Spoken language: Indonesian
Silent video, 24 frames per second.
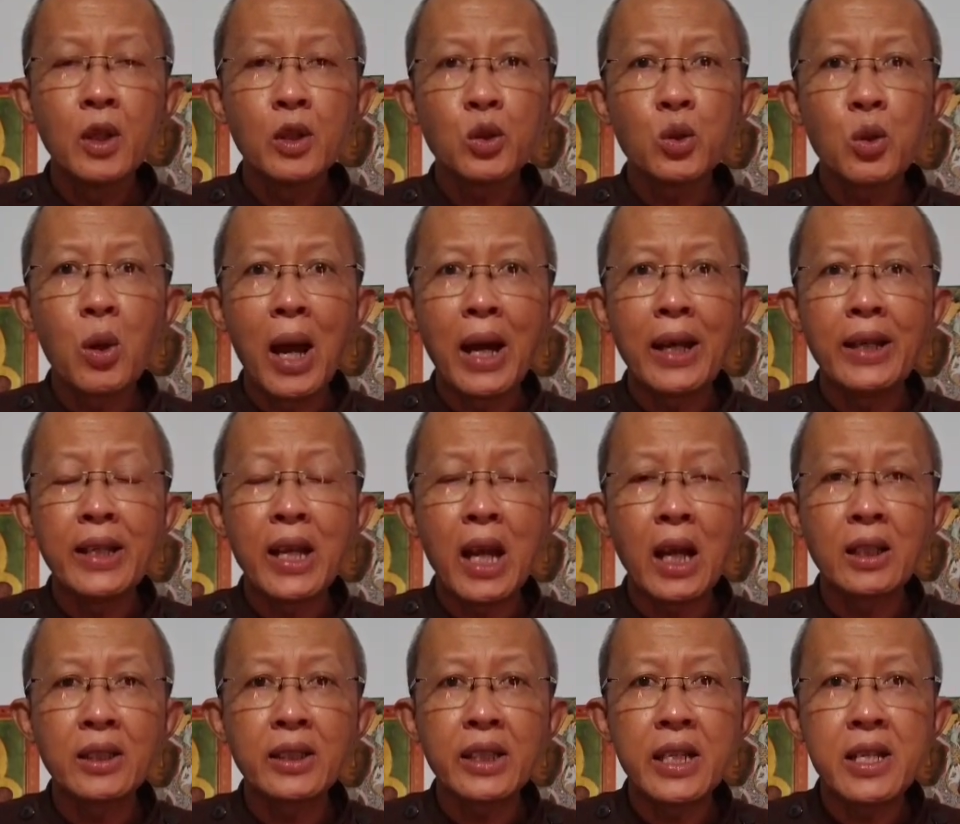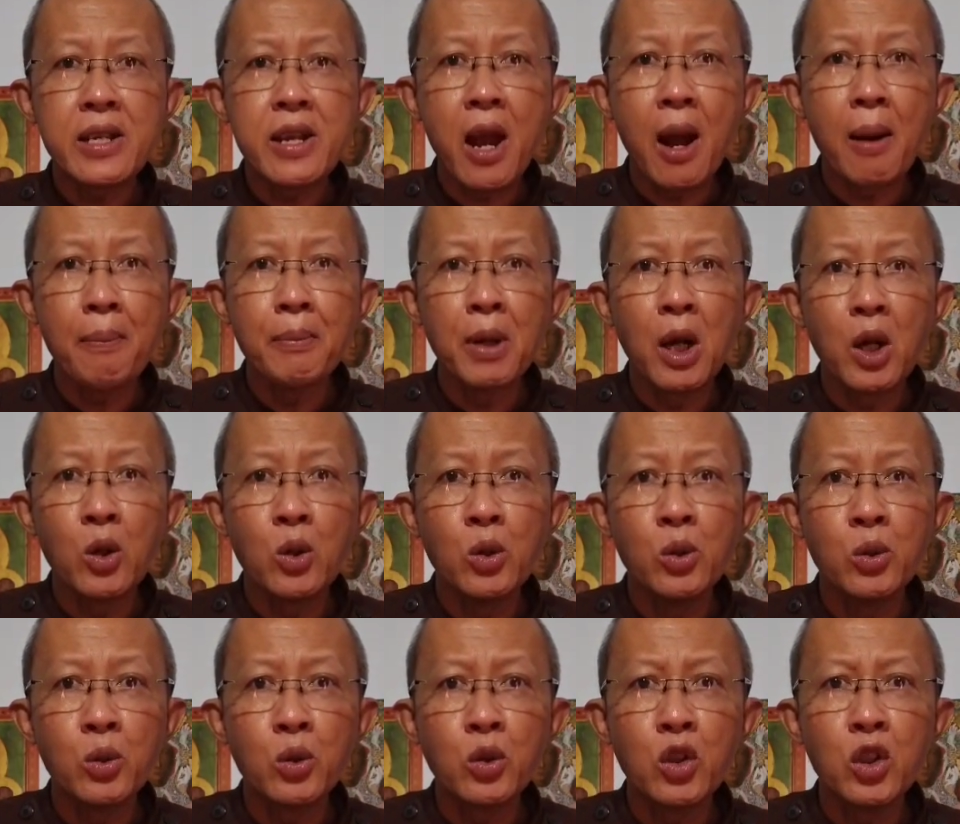Tuhan yang tidak
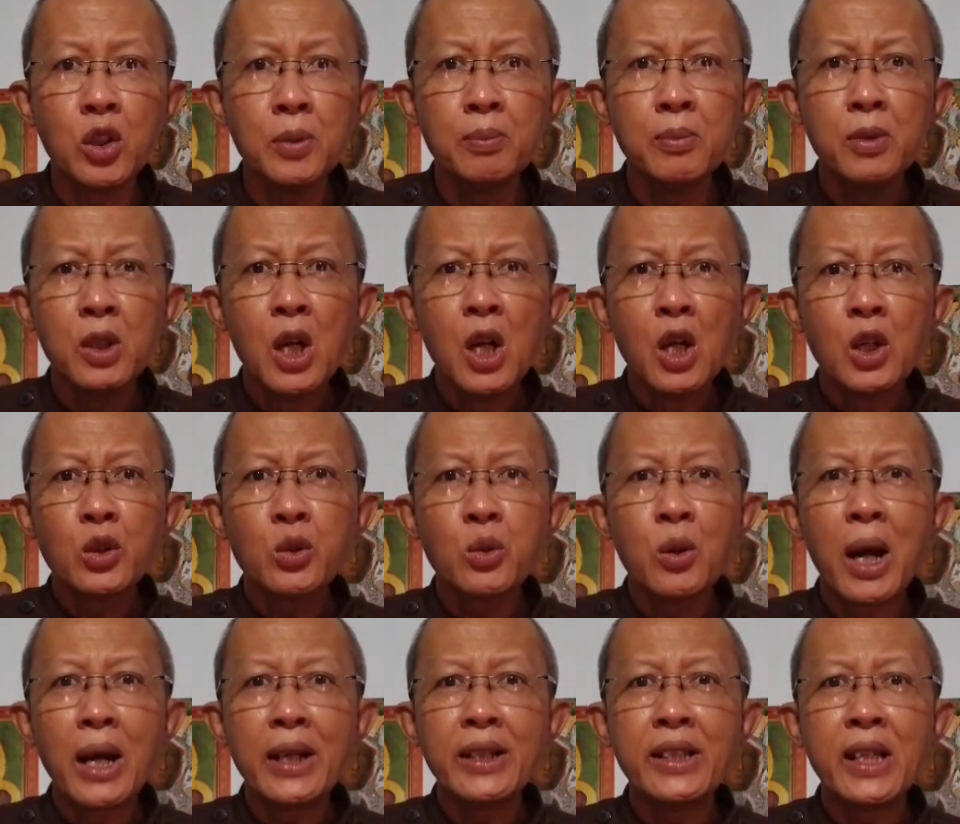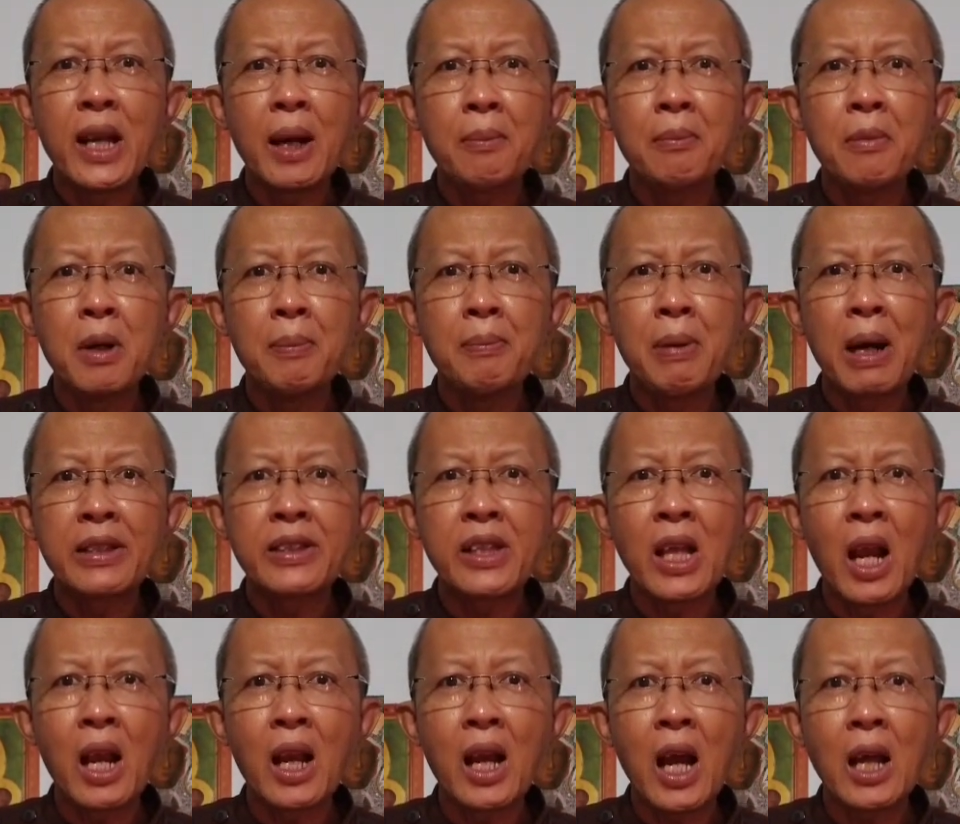menghukum, Tuhan yang
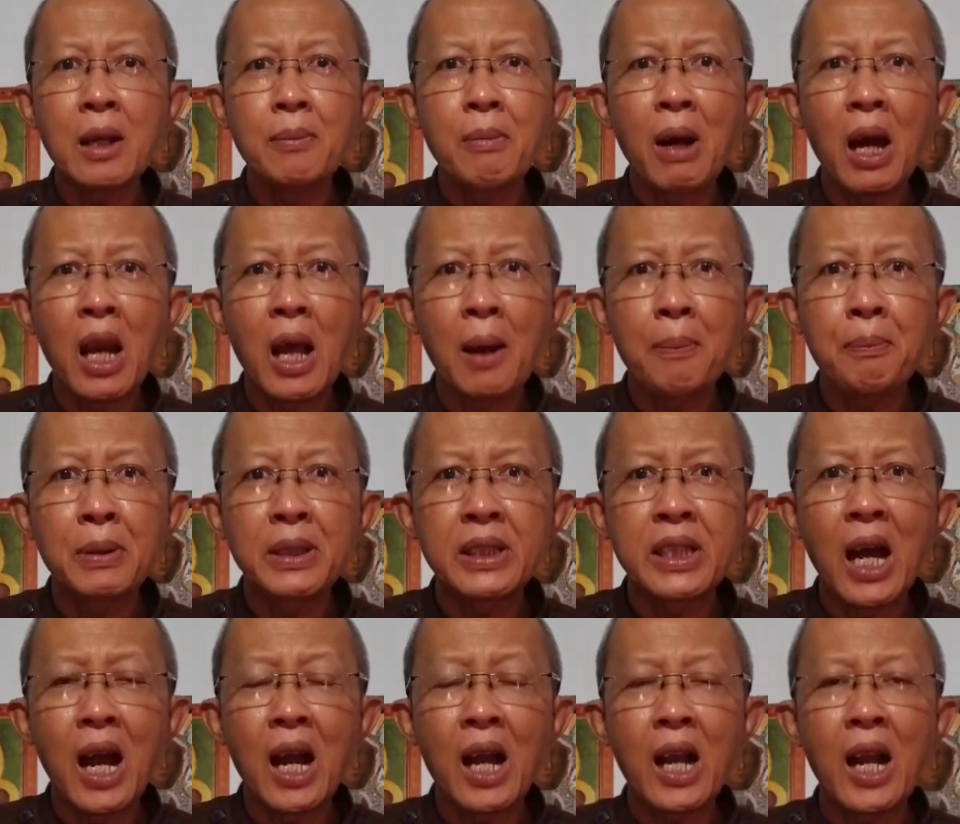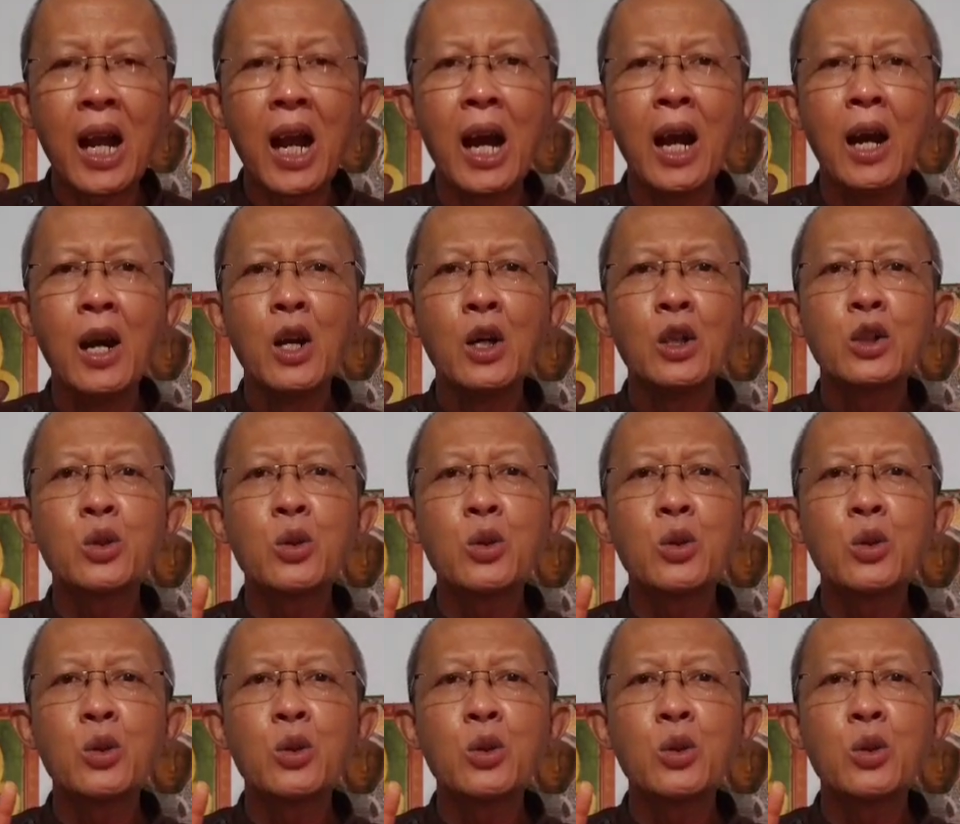membatalkan malapetaka,